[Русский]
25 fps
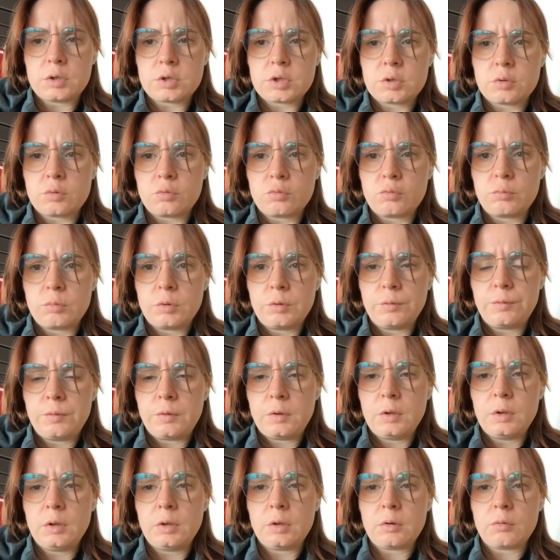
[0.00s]
что у
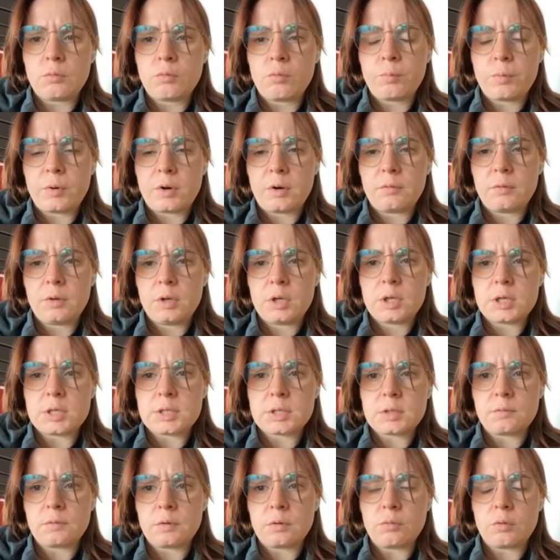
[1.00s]
Минфина, у
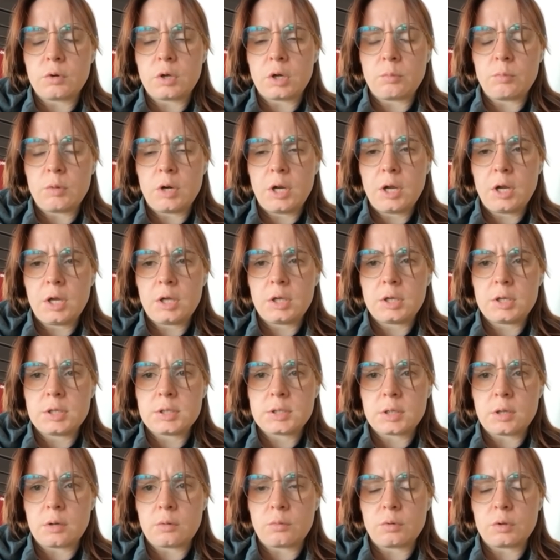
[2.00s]
правительства и у Кремля
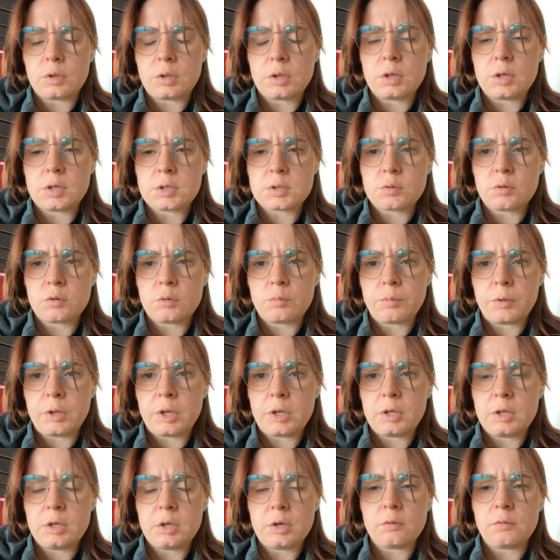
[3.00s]
есть какой-то горизонт
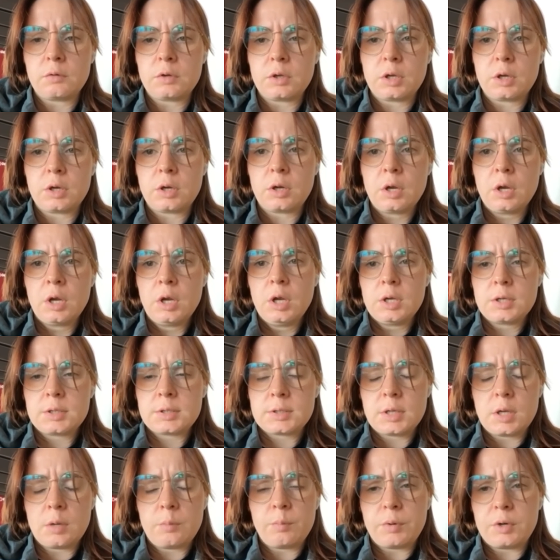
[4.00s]
планирования
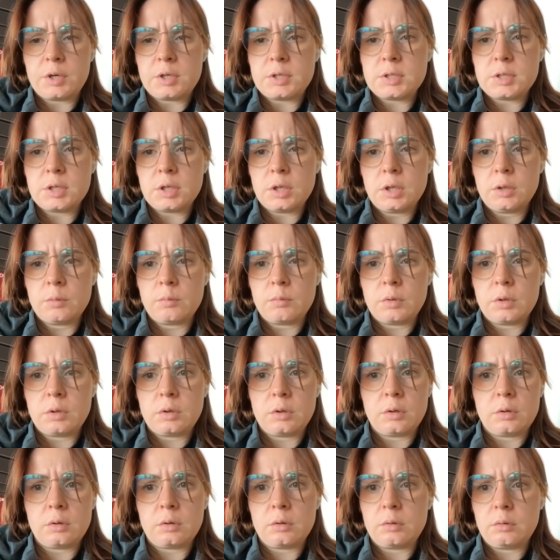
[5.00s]
за
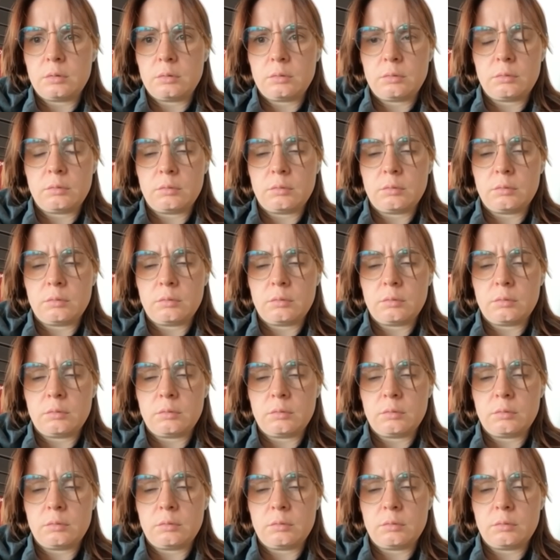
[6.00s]
пределами а,